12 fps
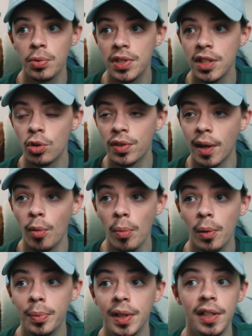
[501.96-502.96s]
aussi notamment,
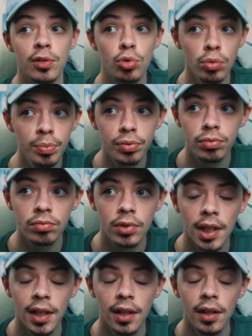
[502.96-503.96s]
par exemple, il y a des soupes
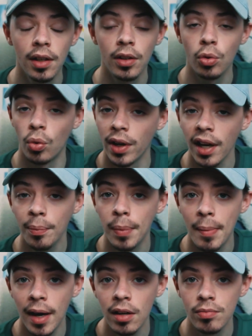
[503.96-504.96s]
l'air
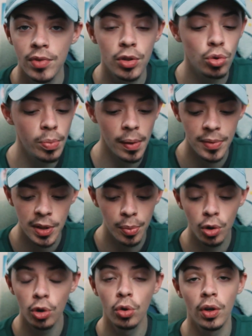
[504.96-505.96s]
pas mal, des soupes un petit
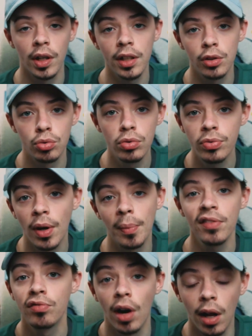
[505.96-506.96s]
peu colorées et tout. Enfin
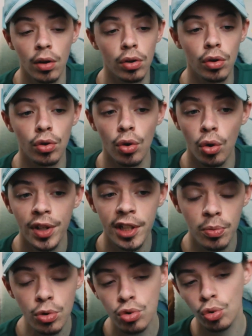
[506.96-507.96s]
bref, voilà. Euh,
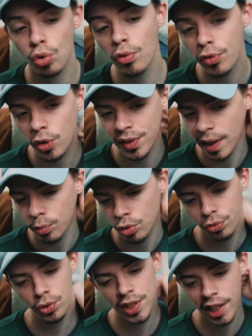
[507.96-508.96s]
honnêtement, je trouve qu'en termes de
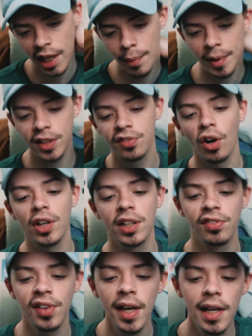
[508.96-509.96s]
food, il y a quand même un effort qui est
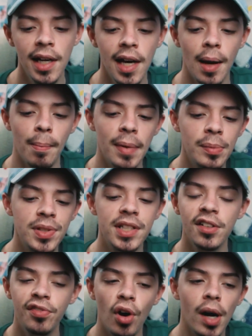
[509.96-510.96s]
fait, même si
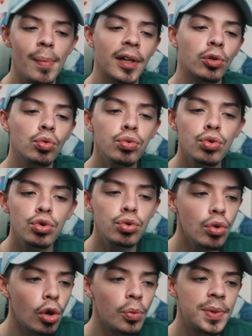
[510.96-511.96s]
l'effort est pas
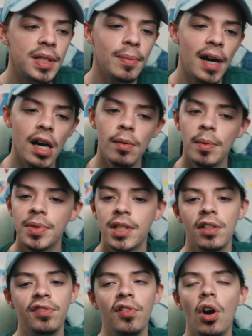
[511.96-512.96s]
toujours optimal, même si
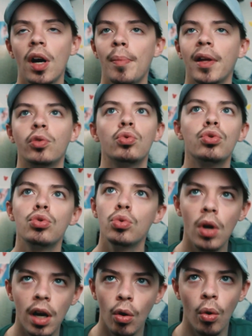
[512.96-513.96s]
l'effort est pas
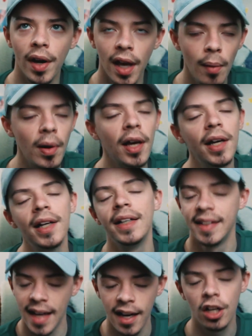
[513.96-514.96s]
toujours incroyable,
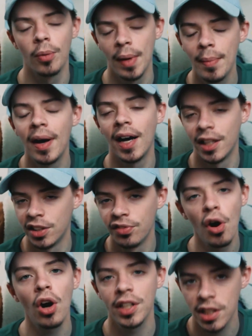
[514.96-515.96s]
il y a quand même un
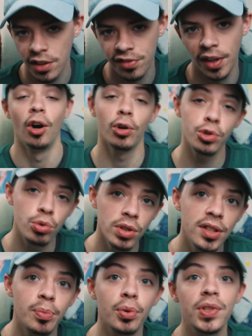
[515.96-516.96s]
effort qui est fait.
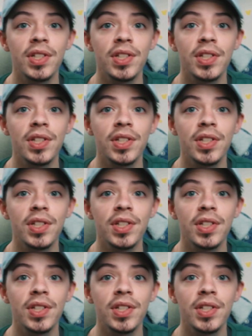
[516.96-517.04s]
Ensuite, pour